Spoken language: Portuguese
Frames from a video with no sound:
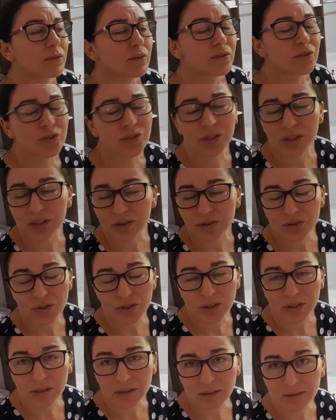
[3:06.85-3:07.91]
Gente,
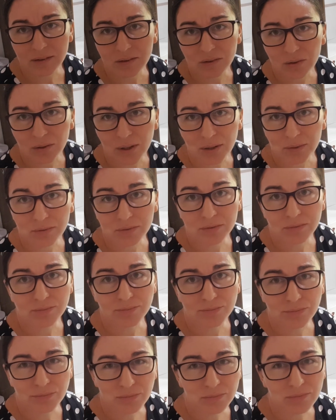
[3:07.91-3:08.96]
isso é um
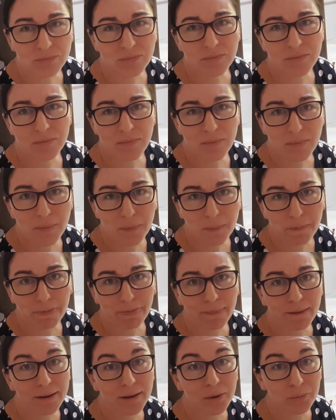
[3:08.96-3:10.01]

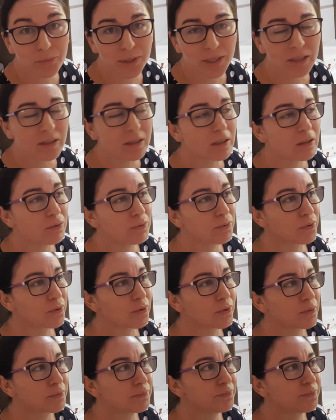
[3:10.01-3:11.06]
é um
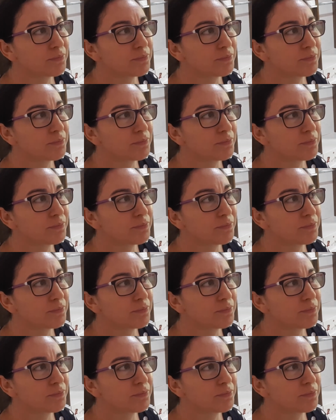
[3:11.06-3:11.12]
equívoco.